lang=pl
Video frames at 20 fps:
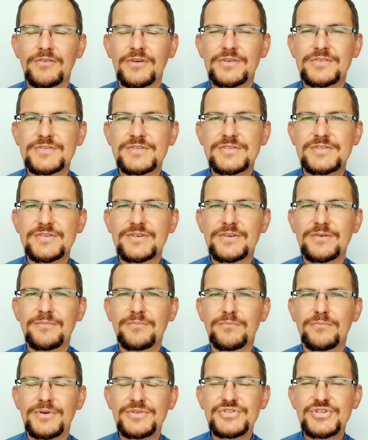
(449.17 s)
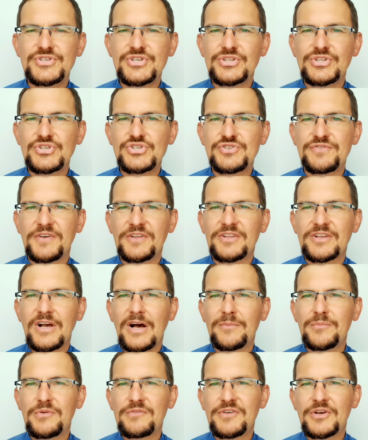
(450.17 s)
Więc y, będziecie też
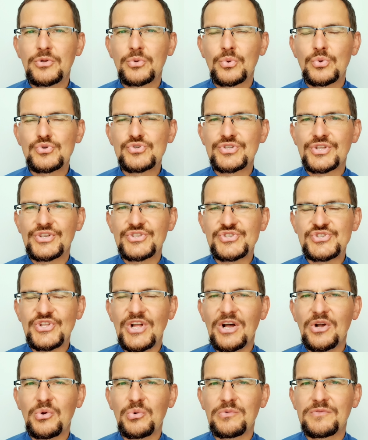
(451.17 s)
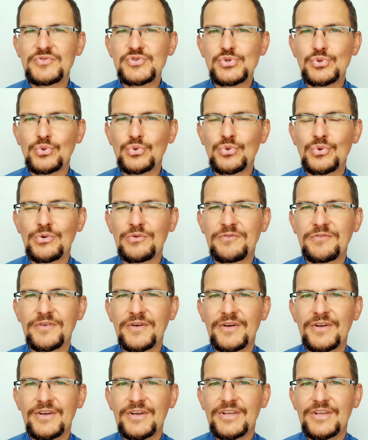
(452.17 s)
świadkami wielu różnych znaków, cudów.